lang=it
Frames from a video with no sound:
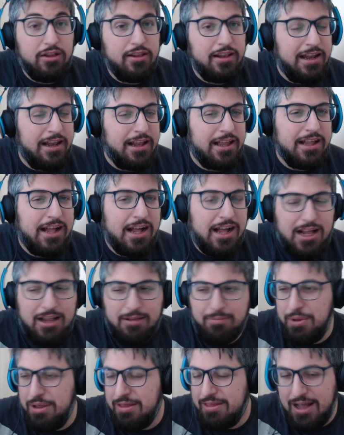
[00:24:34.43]
delle
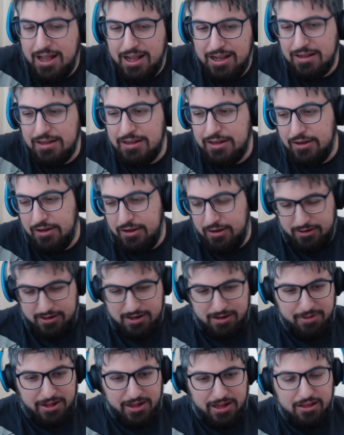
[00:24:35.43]
carpi ah, saldi
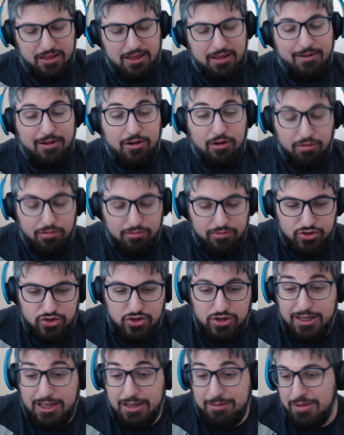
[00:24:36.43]
chiaramente insieme a
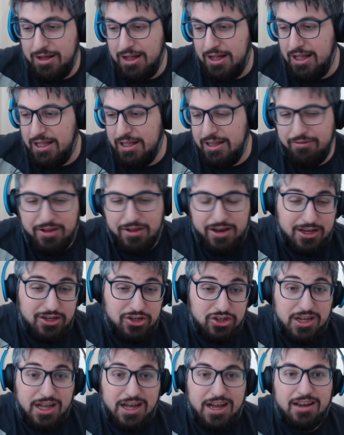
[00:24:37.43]
Gosushima e vari
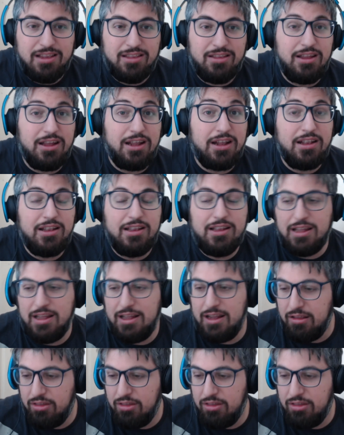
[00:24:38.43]
Uncharted eh,